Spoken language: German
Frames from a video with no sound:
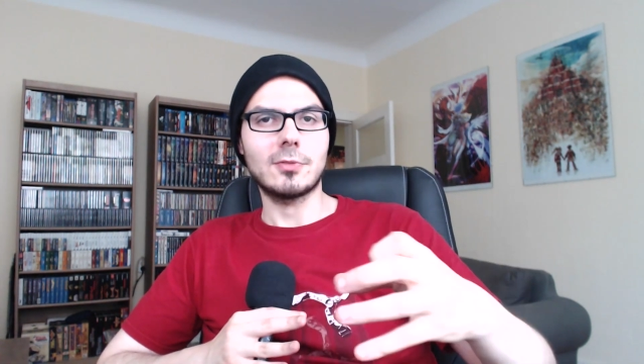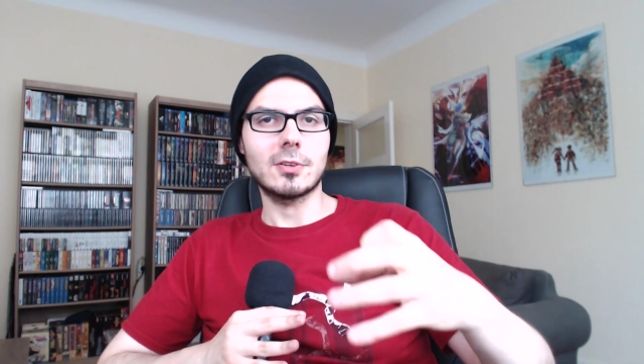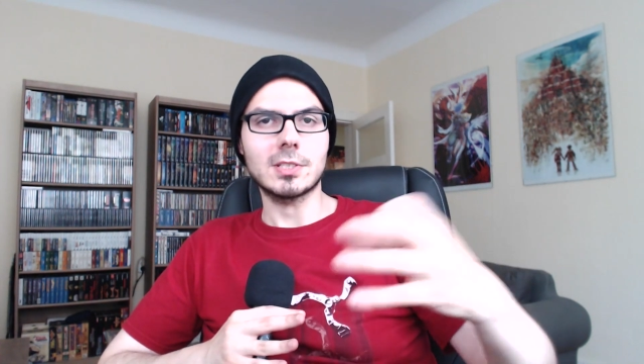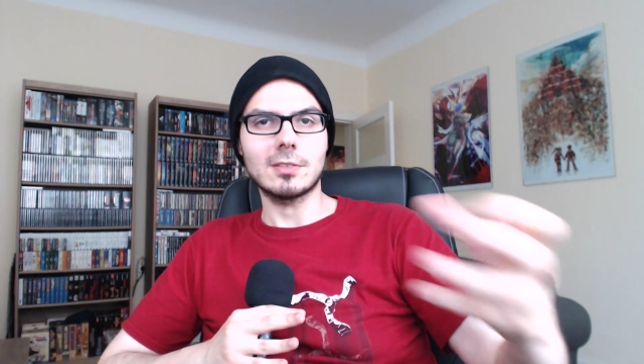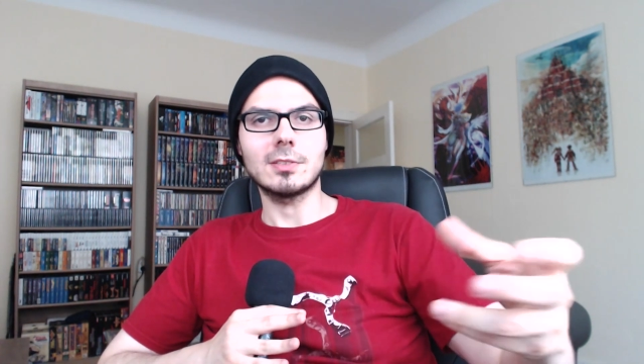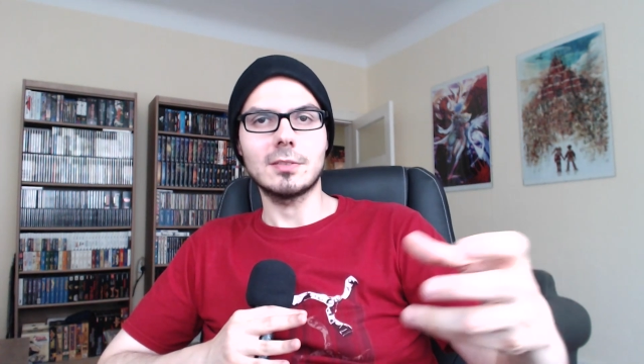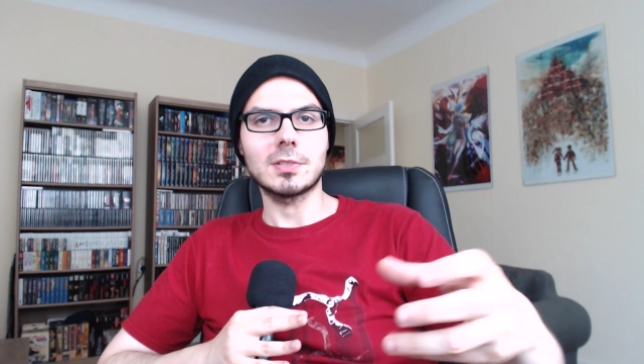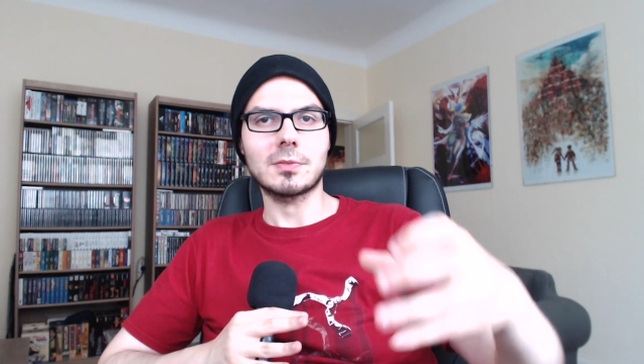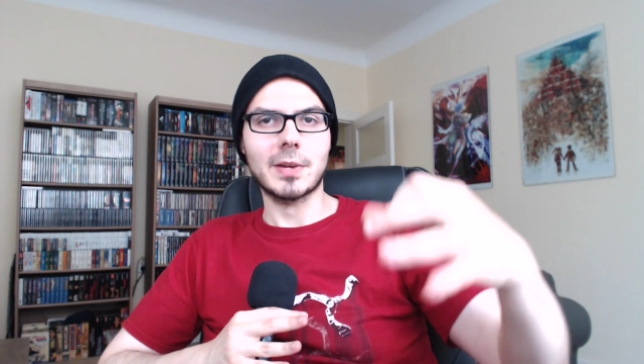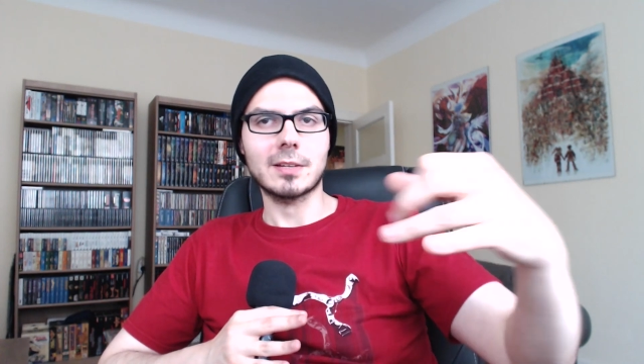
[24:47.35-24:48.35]
Forrester und
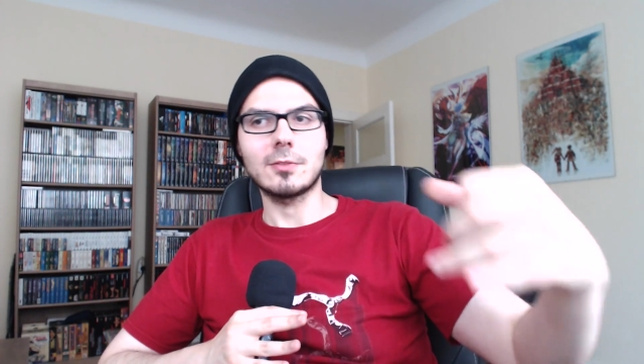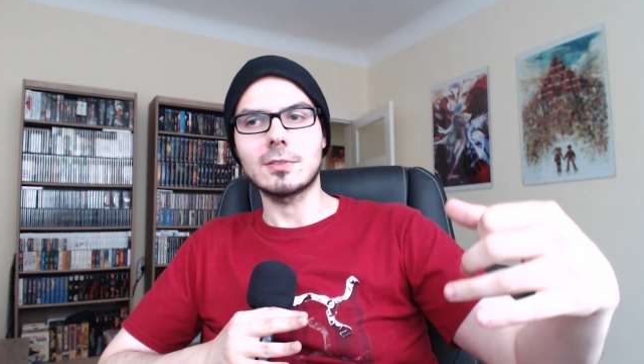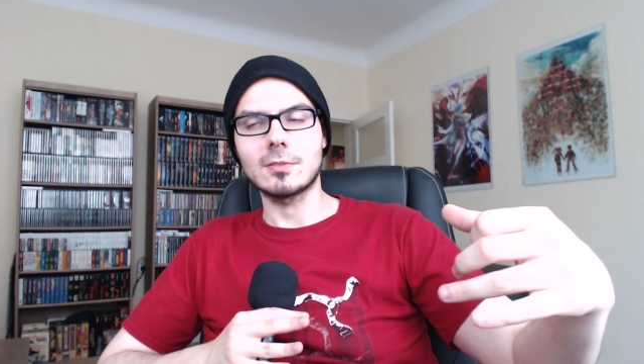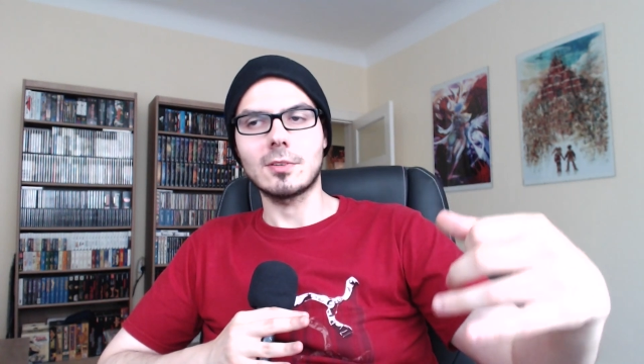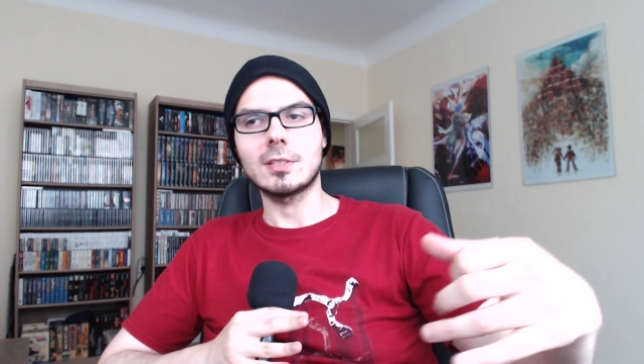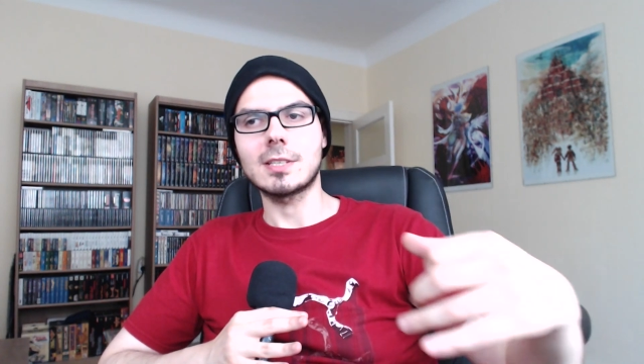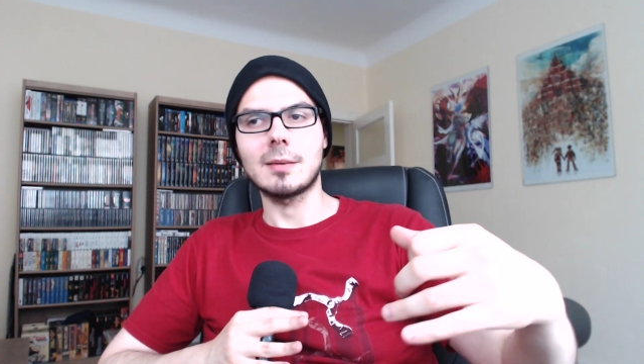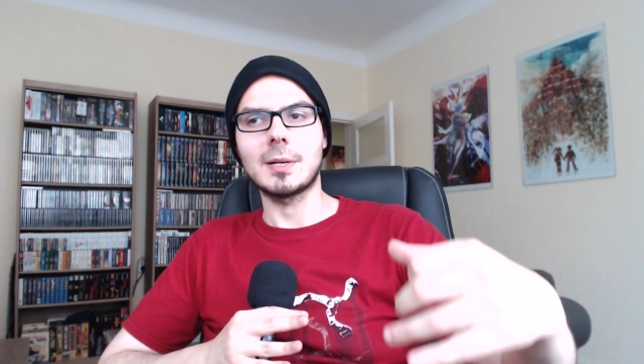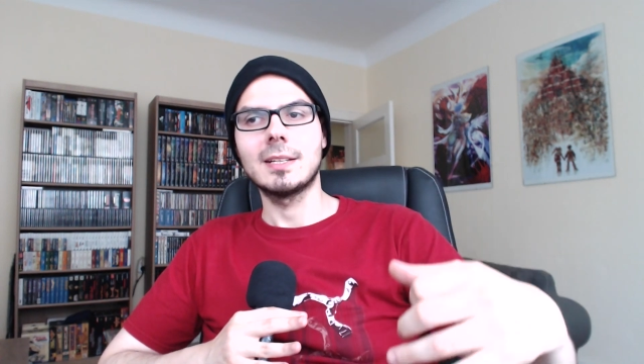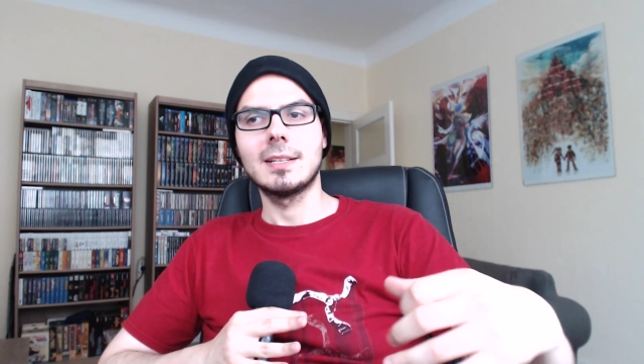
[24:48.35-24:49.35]
Heavis Frank unten dort, aber